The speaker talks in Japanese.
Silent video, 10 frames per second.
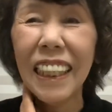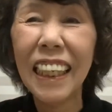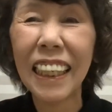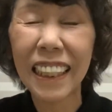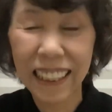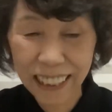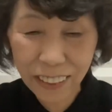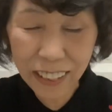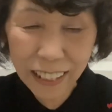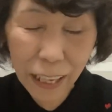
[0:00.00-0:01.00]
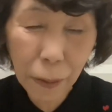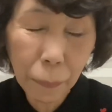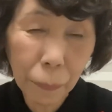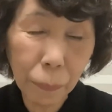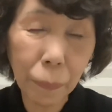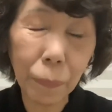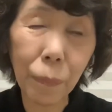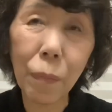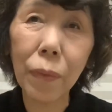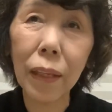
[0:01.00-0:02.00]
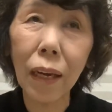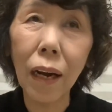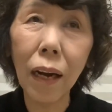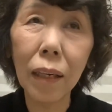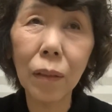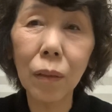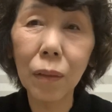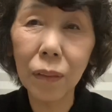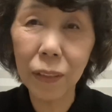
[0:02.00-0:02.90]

えー、それであの